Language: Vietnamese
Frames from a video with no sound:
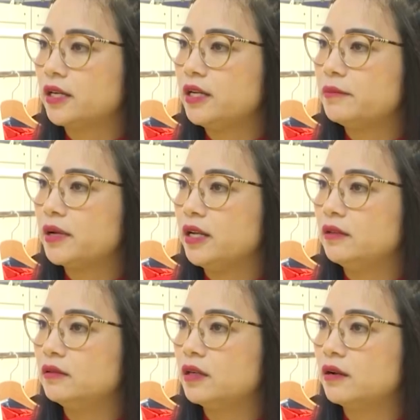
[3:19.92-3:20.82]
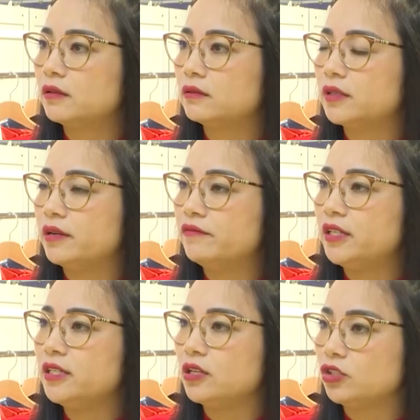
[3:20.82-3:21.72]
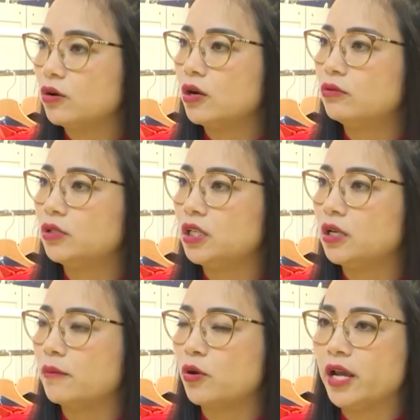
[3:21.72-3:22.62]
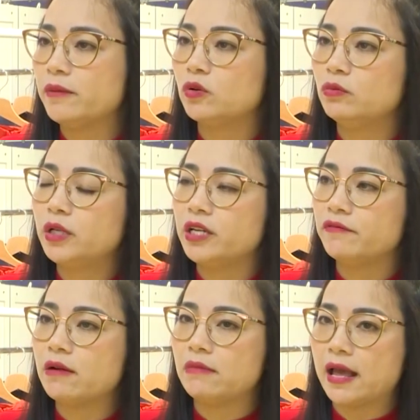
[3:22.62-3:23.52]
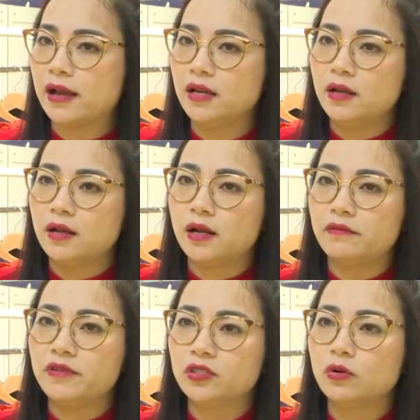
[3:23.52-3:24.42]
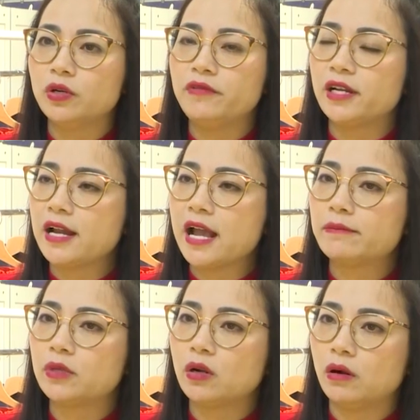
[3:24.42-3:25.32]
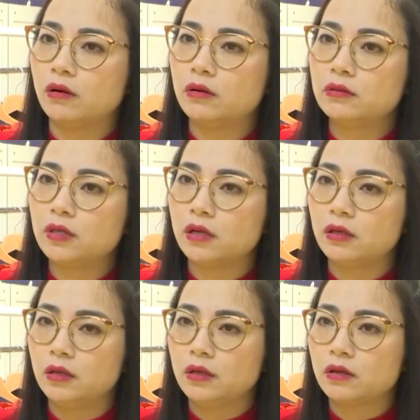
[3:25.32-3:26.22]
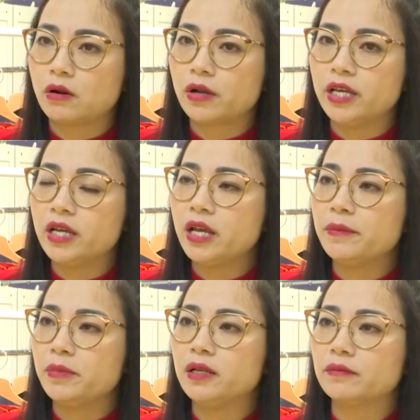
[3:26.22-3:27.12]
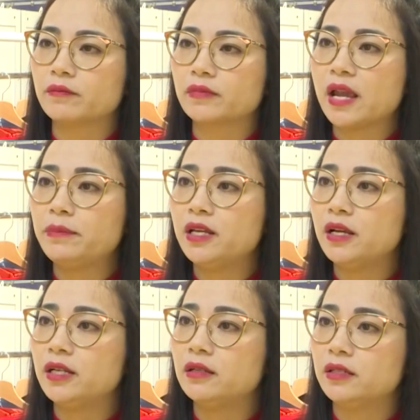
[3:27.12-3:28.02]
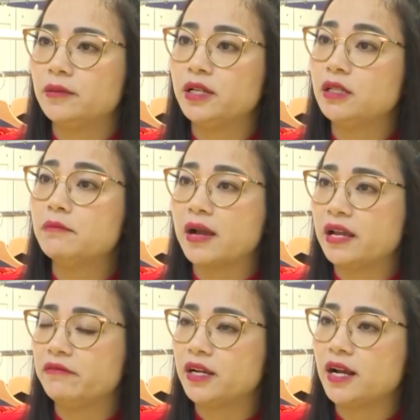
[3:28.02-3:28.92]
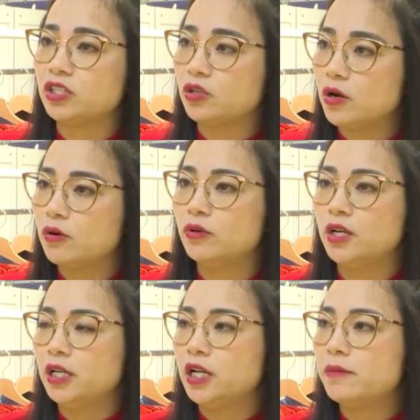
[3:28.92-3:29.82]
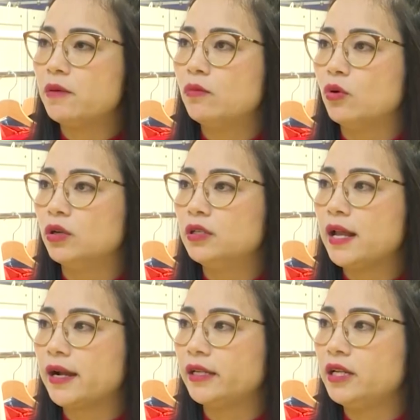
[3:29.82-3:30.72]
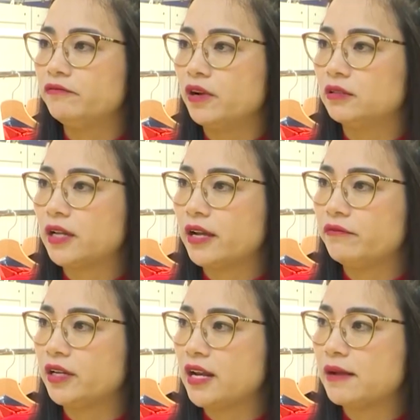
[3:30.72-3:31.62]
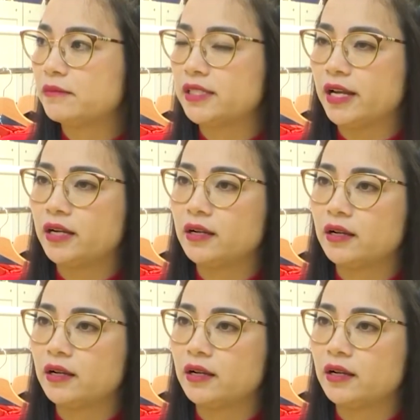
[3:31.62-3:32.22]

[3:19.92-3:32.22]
Khi mà đến ờ, đến với thị trường châu Âu thì ờ, bọn em cũng kỳ vọng là ờ, vừa rồi Việt Nam có có ký cái hiệp định FTA, hiệp định thương mại với cả châu Âu thì mong muốn là cái thị phần tại Việt Nam sẽ